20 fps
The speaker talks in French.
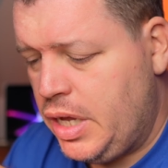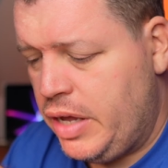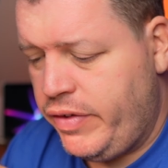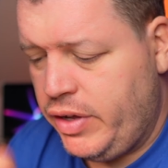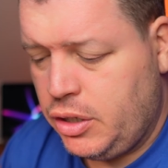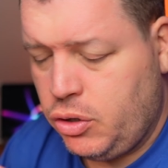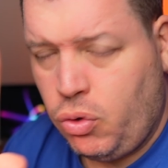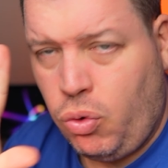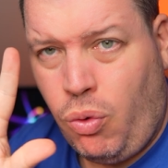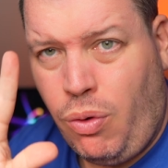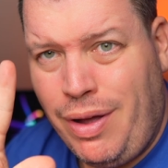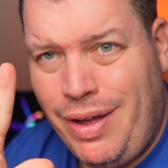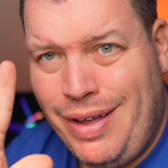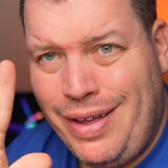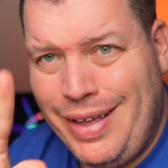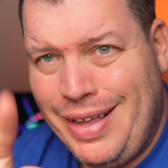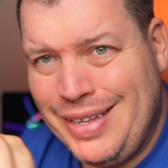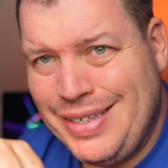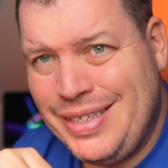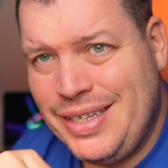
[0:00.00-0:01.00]
avec trois
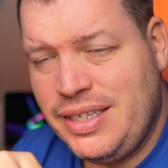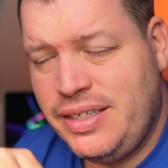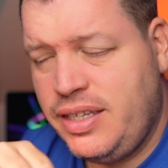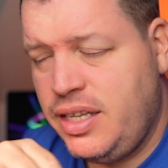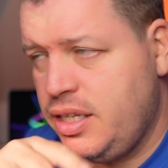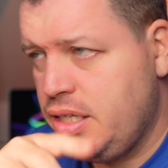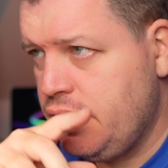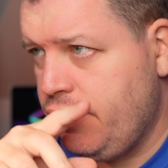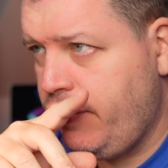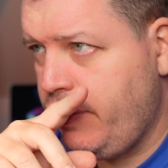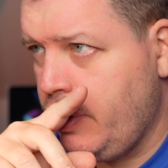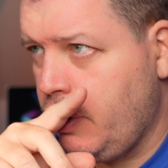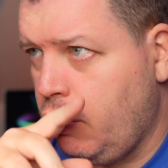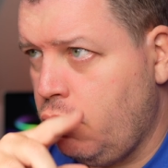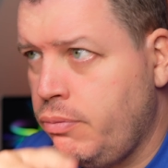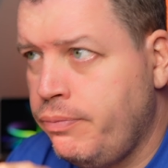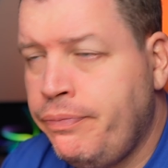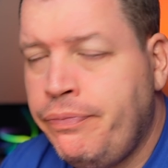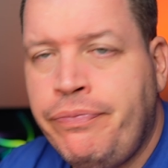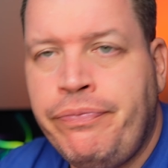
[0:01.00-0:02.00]
SSD
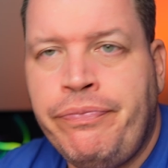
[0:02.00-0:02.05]
différents.